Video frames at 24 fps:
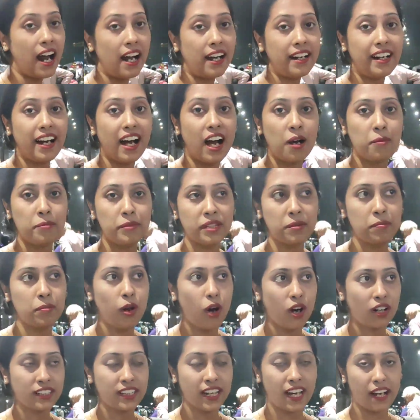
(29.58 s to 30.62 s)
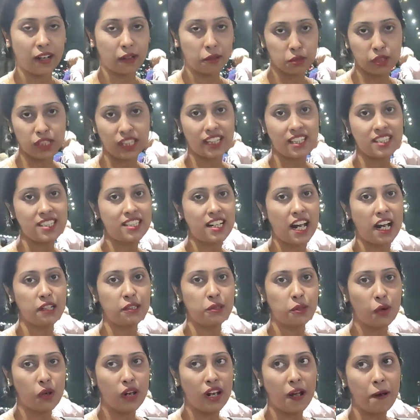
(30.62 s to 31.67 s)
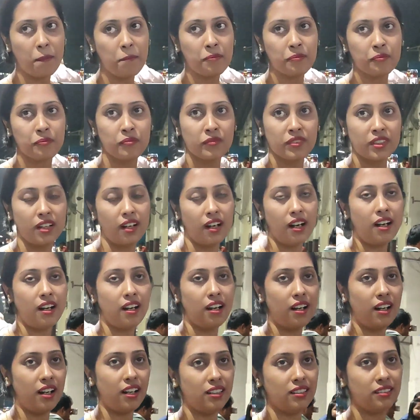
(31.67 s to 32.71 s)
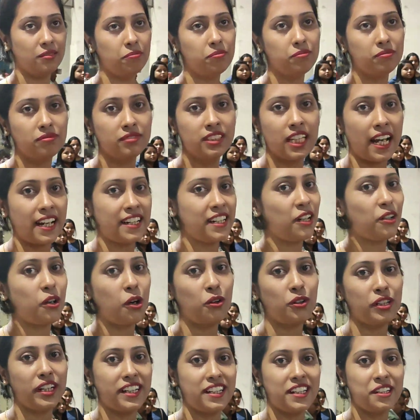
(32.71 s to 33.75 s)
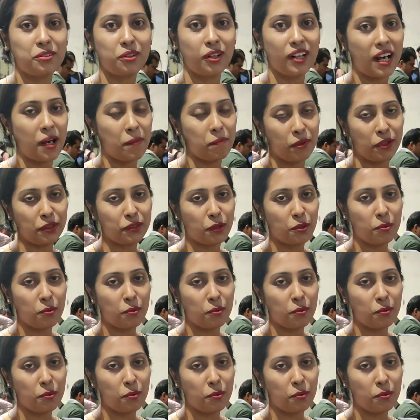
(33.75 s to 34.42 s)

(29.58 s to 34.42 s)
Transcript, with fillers: আর আমি ব্লগটা এখন থেকে স্টার্ট করলাম জানি না কখন এডিট করে আপলোড